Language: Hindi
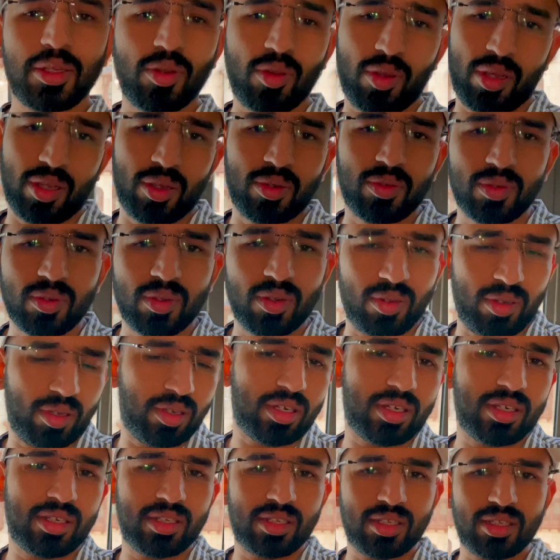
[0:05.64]
हो गया हूँ
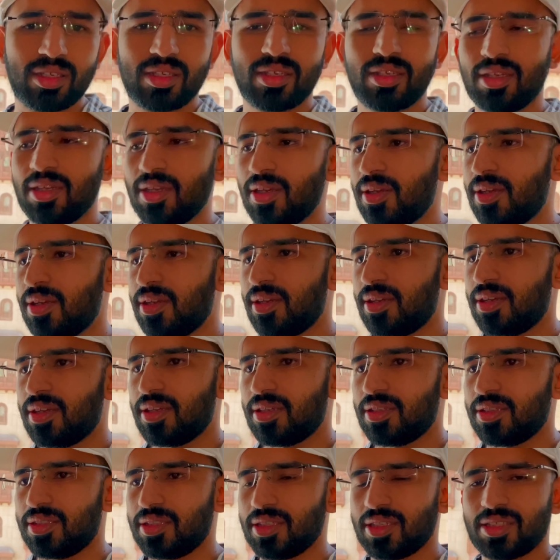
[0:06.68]
और
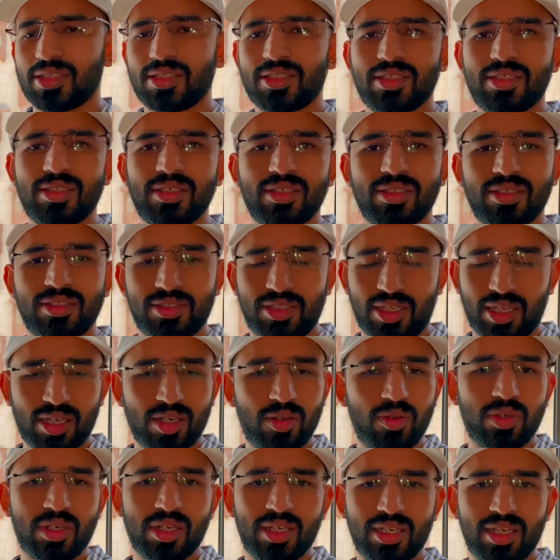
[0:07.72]
जस्ट uh,
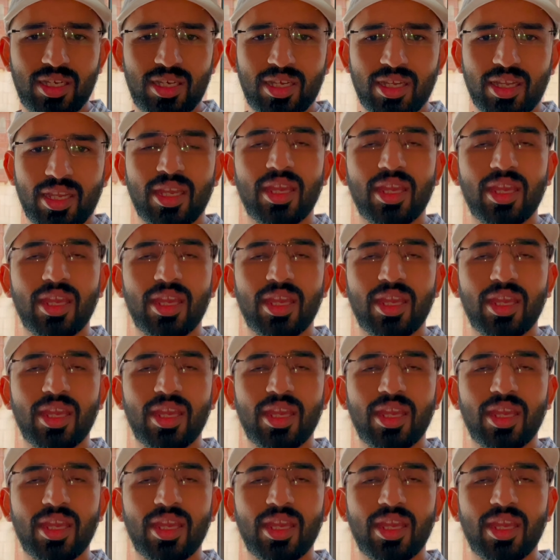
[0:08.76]
चेकआउट करने लगे